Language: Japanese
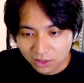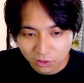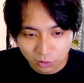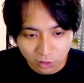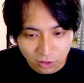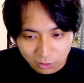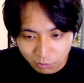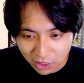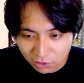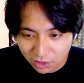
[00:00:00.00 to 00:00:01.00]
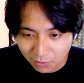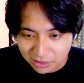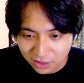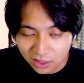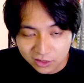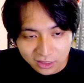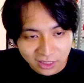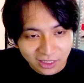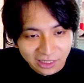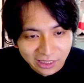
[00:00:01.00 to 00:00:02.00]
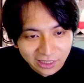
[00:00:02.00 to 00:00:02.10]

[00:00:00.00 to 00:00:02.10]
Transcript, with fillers: なるほど前振りがめっちゃなかったんや